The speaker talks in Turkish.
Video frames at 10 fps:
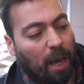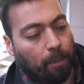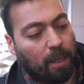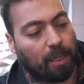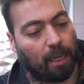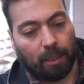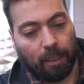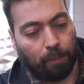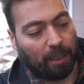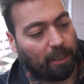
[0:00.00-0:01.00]

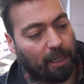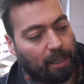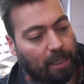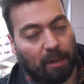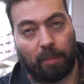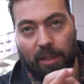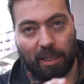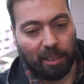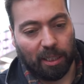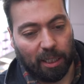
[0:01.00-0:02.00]
Parmesanlı patates kızartması
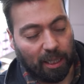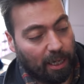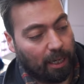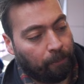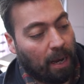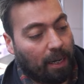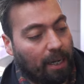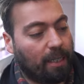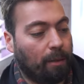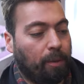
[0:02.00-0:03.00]
42 lira.
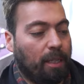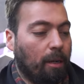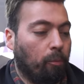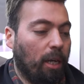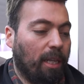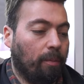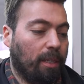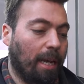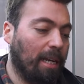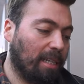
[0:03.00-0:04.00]
Margarita pizza bu
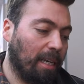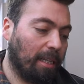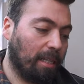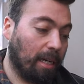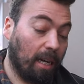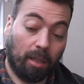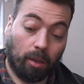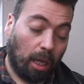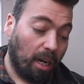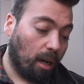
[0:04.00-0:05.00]
yediğimiz 58 lira.
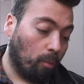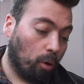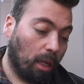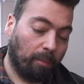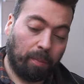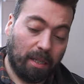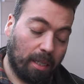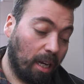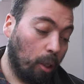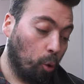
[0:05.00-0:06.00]
Dana kaburgalı
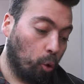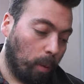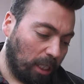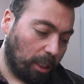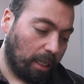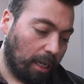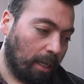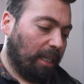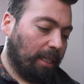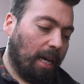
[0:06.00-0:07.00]
pizza 105 lira.
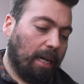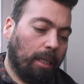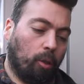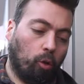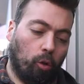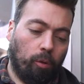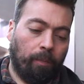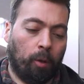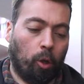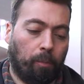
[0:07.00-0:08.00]
2 tane de su
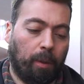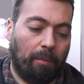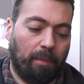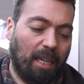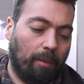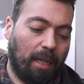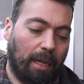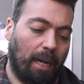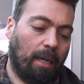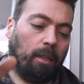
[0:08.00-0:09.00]
toplam 20
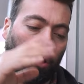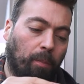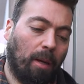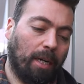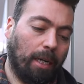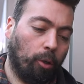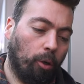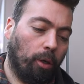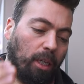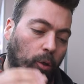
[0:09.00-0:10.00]
lira. Toplamı ne
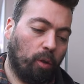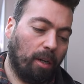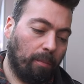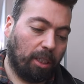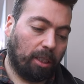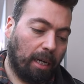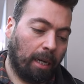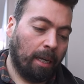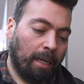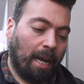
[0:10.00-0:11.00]
ediyor? 225 lira.